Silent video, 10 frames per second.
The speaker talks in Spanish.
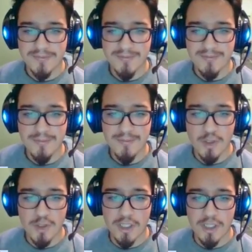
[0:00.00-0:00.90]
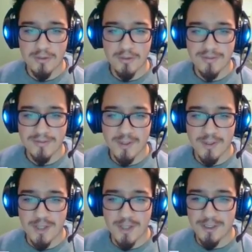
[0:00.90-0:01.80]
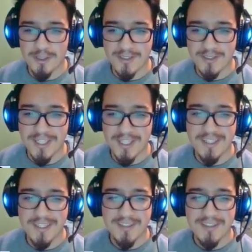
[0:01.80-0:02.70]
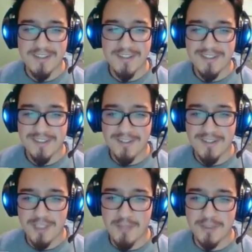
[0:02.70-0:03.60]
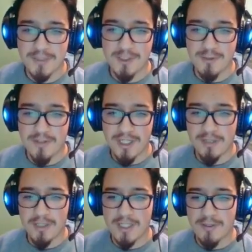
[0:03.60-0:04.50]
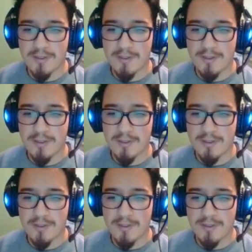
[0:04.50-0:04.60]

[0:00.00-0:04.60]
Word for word: Ojito, ojito ese baile. No están empezando los bailes los cabros.